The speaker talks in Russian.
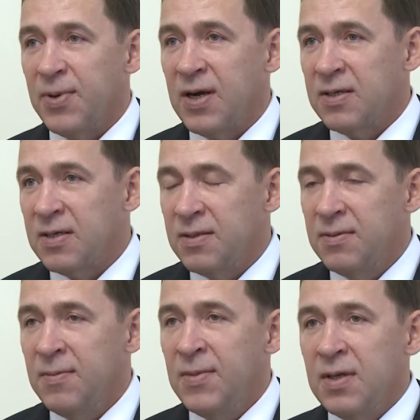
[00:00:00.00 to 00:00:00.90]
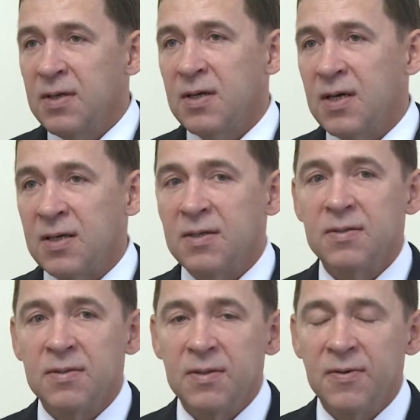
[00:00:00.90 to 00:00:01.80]
практик как
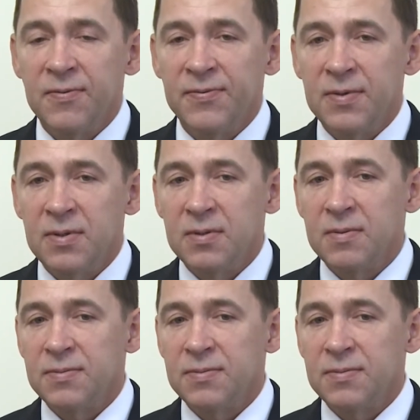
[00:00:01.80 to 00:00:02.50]
э, в э,